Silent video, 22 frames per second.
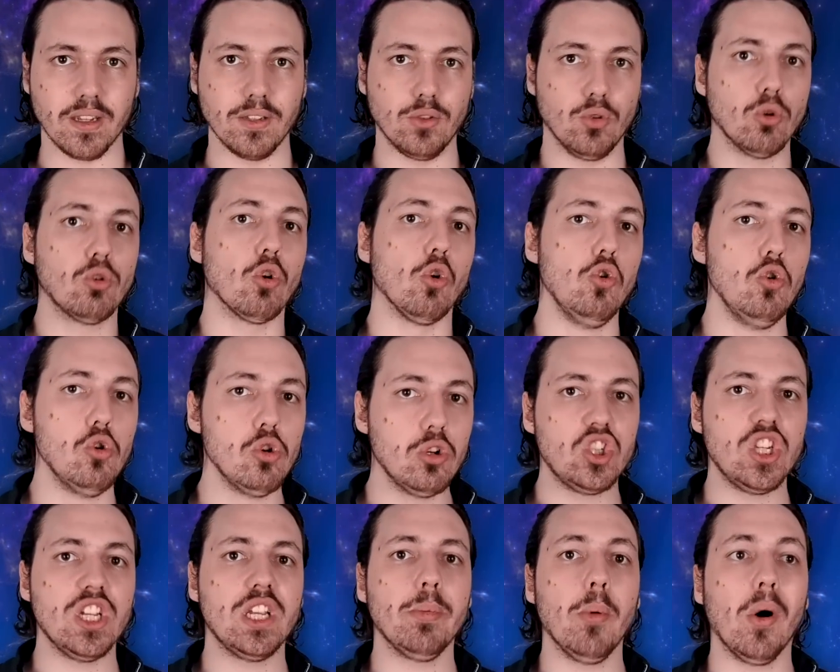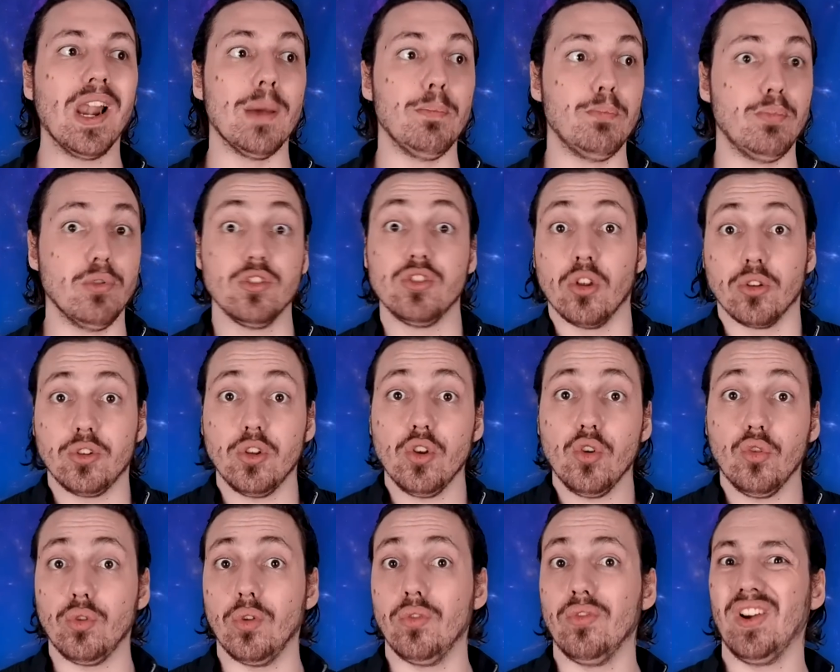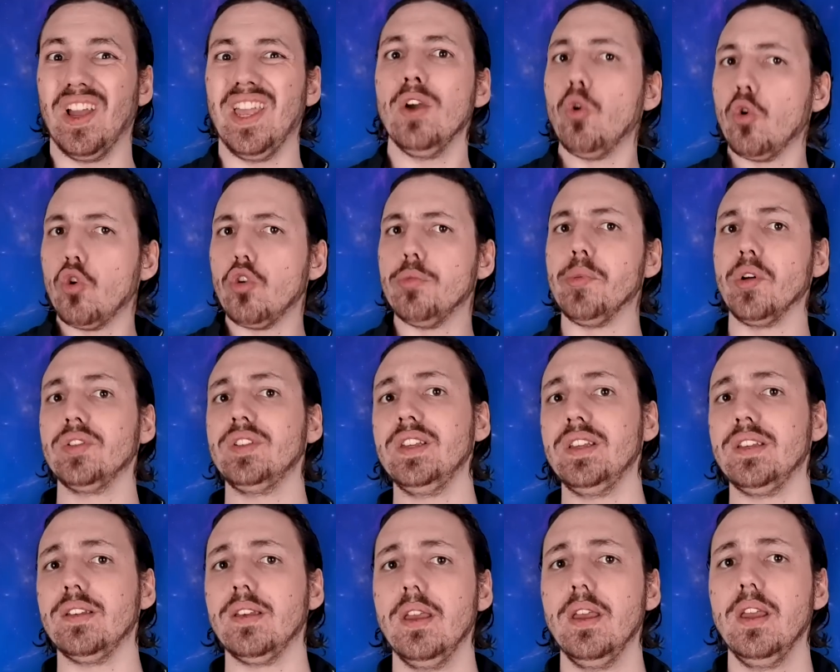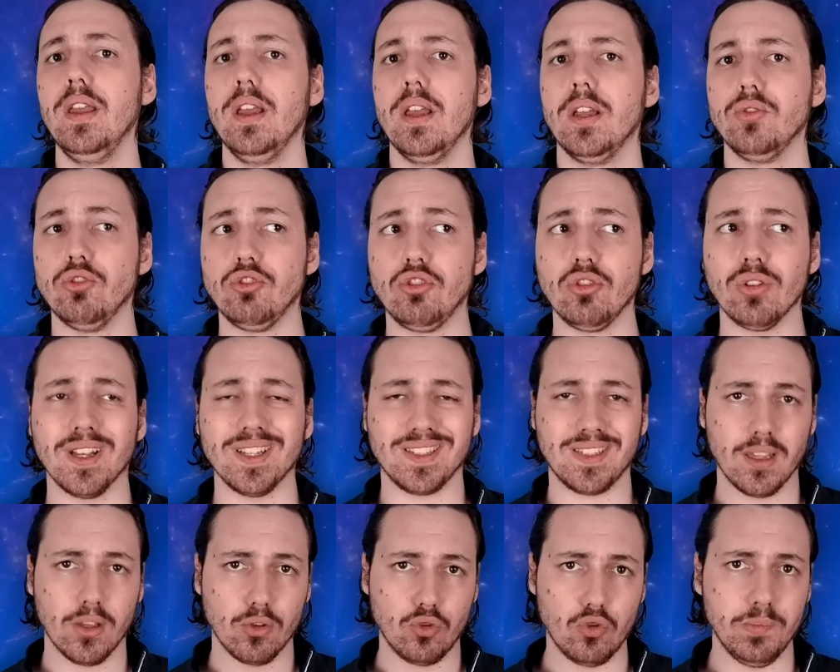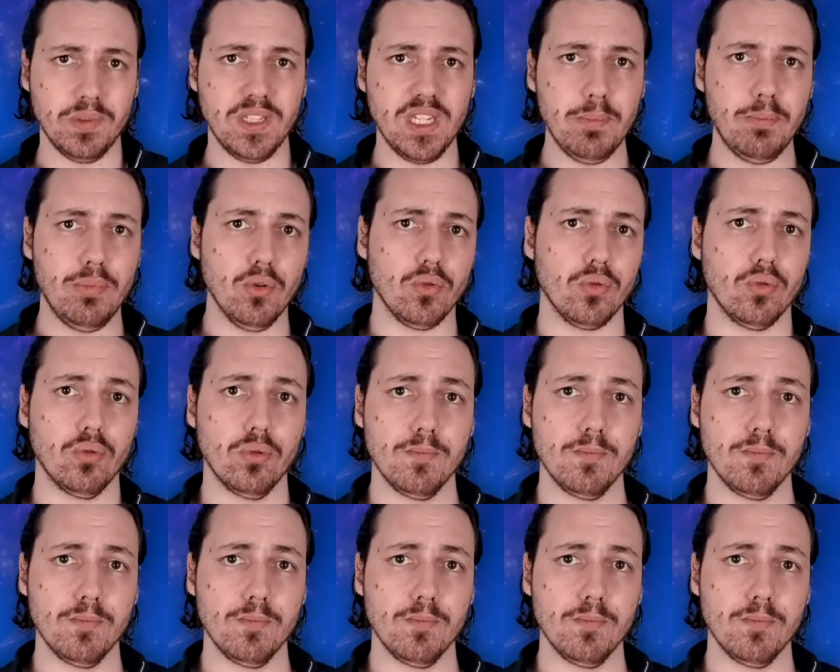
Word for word: et donc logiquement la pesanteur devrait augmenter, ne serait-ce qu'un tout petit peu.